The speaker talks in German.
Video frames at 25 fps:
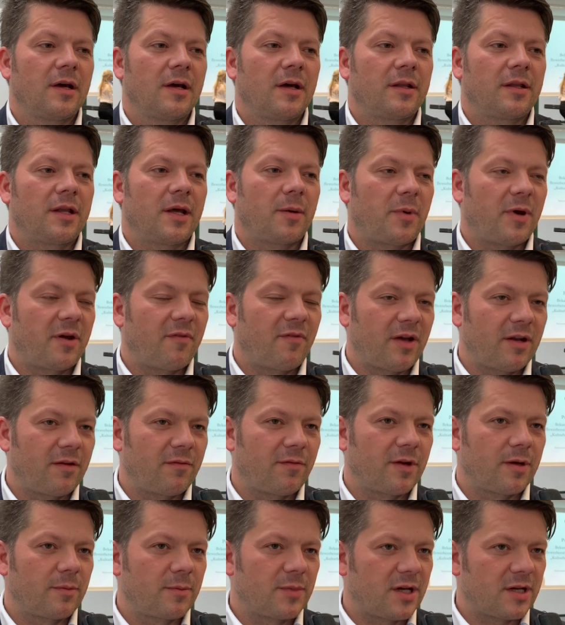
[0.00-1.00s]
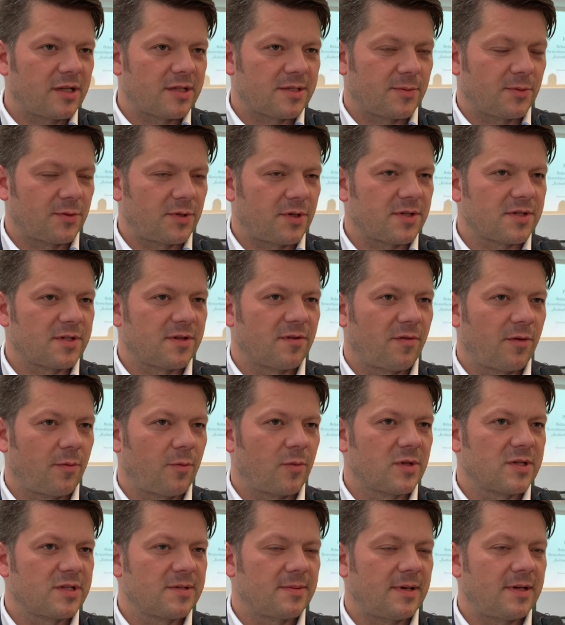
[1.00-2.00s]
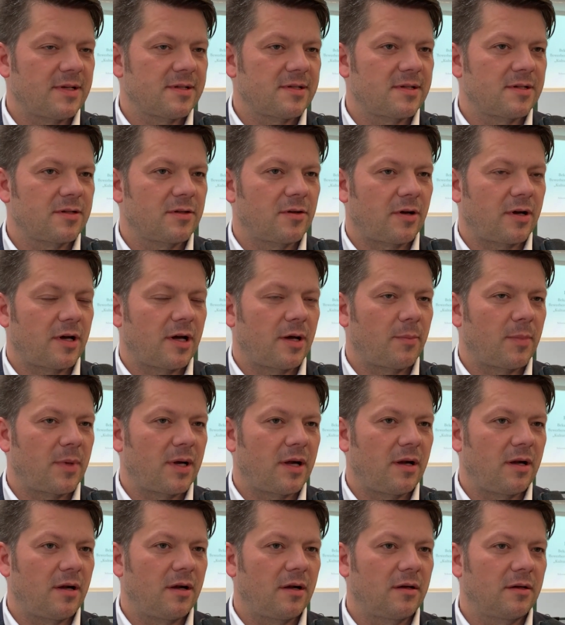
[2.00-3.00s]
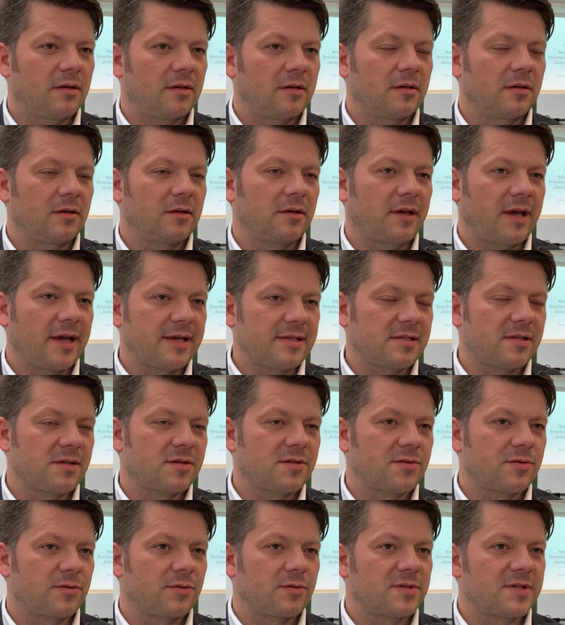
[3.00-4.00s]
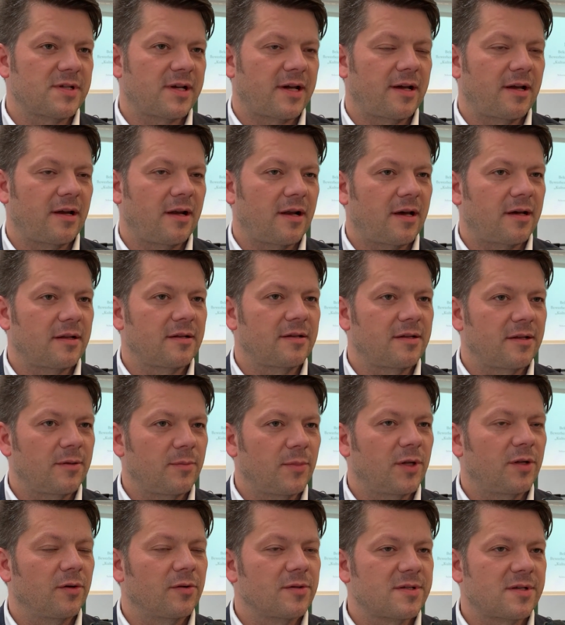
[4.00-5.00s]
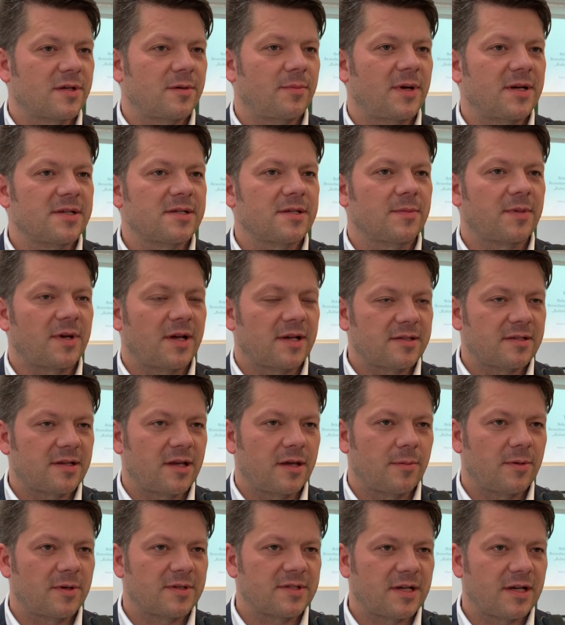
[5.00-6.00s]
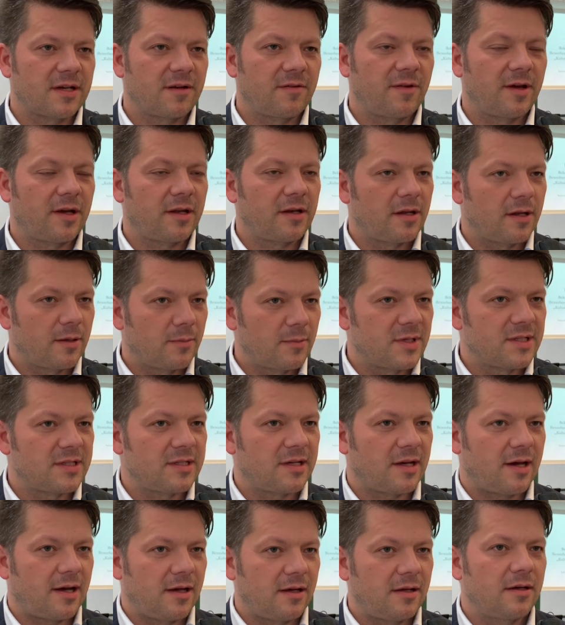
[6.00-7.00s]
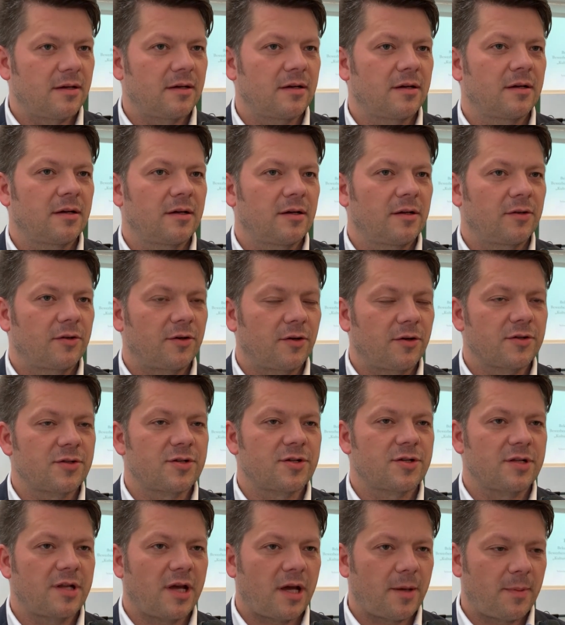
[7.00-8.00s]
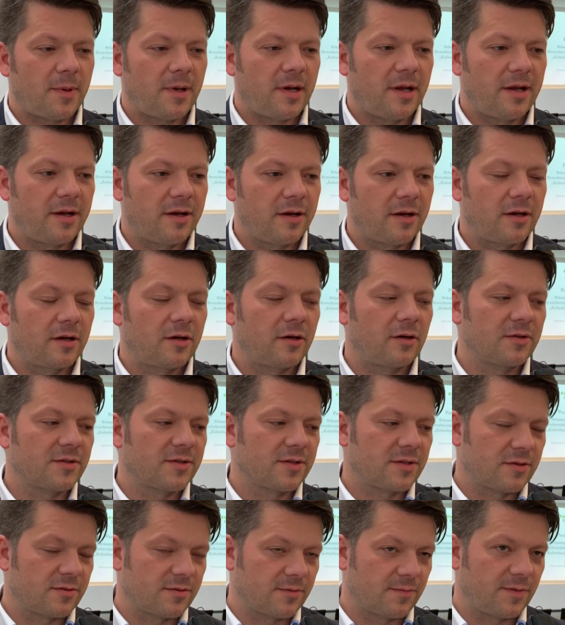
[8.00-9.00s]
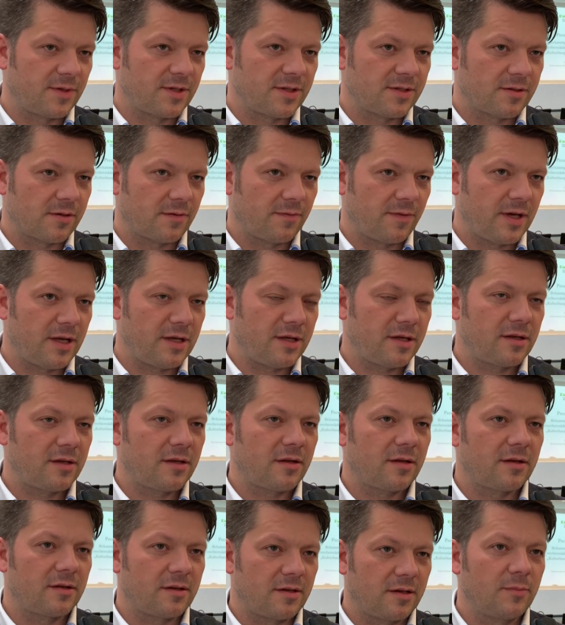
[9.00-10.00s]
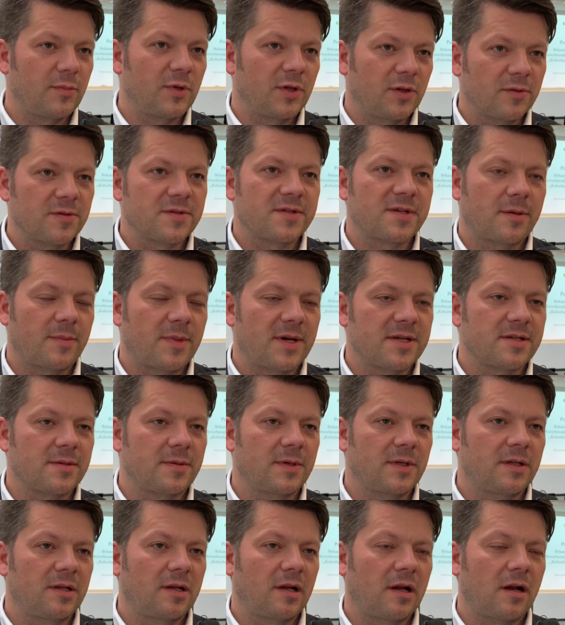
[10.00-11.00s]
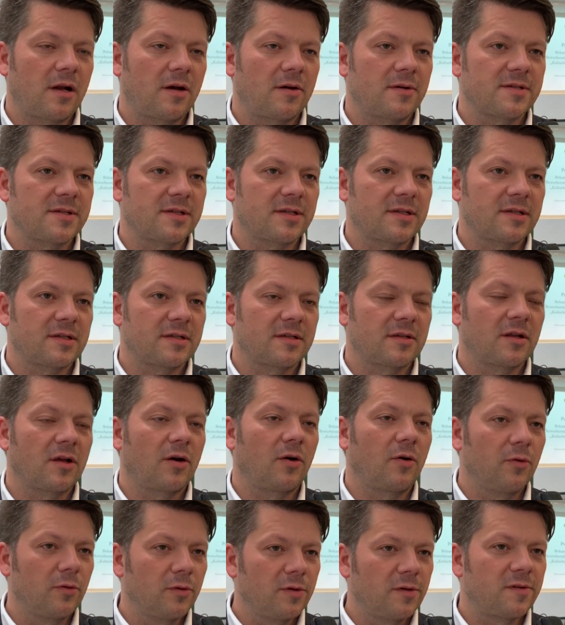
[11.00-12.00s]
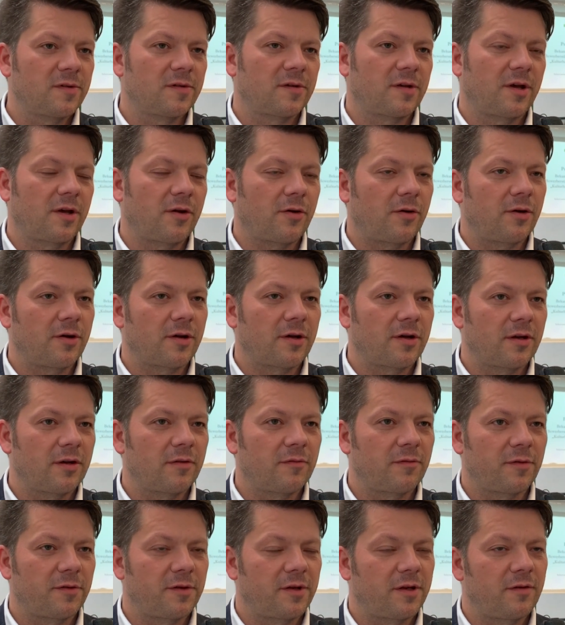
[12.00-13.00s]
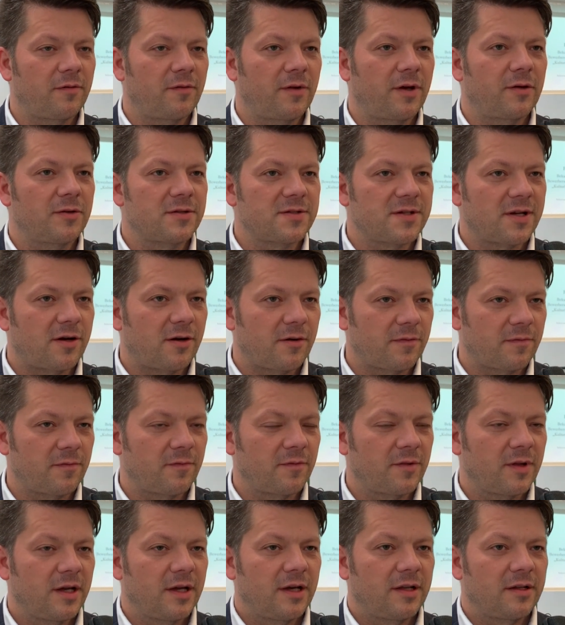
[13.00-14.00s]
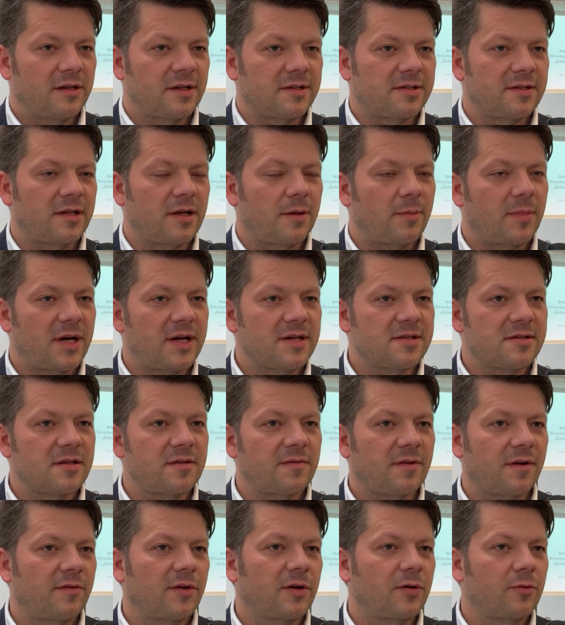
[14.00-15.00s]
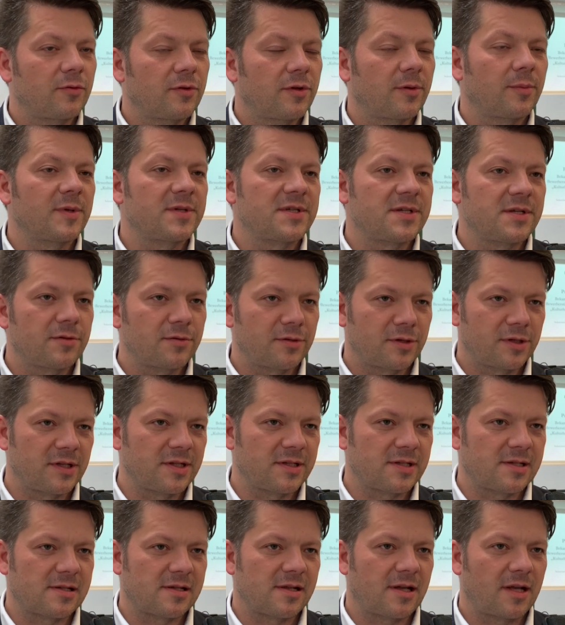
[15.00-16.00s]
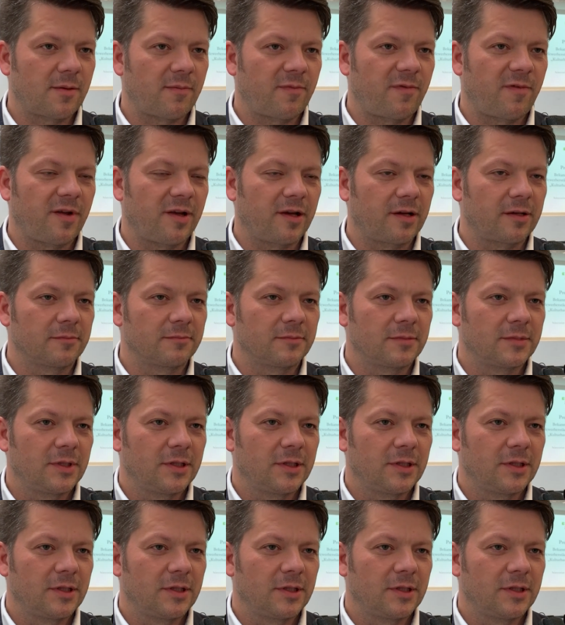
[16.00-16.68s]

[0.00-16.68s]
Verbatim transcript: Dabei werden wir im Jahr 2025 noch einmal äh, Gäste zu uns einladen, die mit uns gemeinsam Gastgeber sein werden, nämlich alle deutschen Nachbarländer sowie Slowenien, die mit uns gemeinsam den Titel ausrichten und Georgien, von denen wir uns erhoffen, dass sie dabei sind, weil wir gute Beziehungen in dieses Land pflegen.